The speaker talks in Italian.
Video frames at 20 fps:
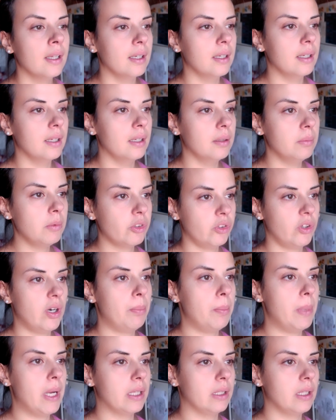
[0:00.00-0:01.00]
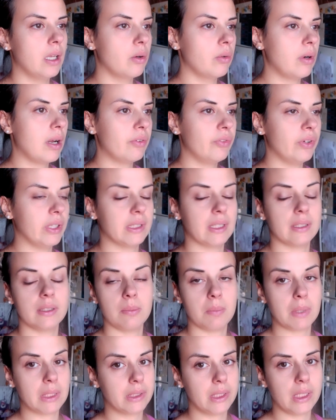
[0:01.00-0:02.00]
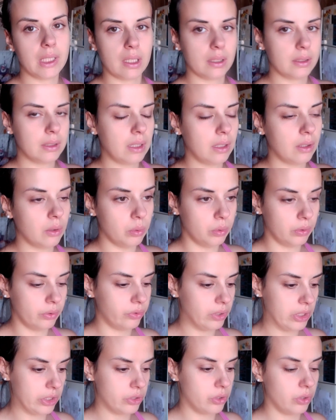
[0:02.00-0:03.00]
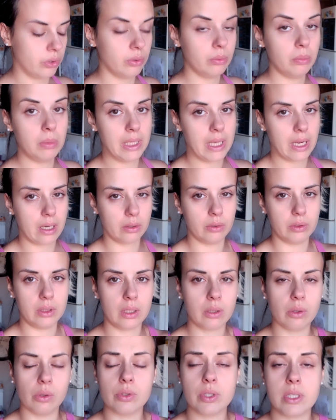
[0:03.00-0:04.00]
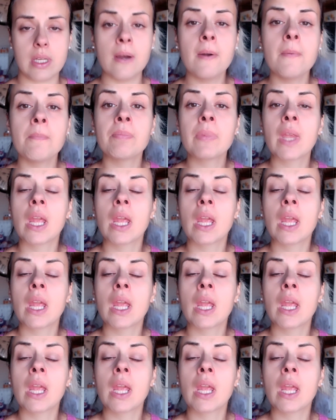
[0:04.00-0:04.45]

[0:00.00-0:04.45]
eh, mi fa perdere una fetta di mattinata in cui faccio un miliardo di cose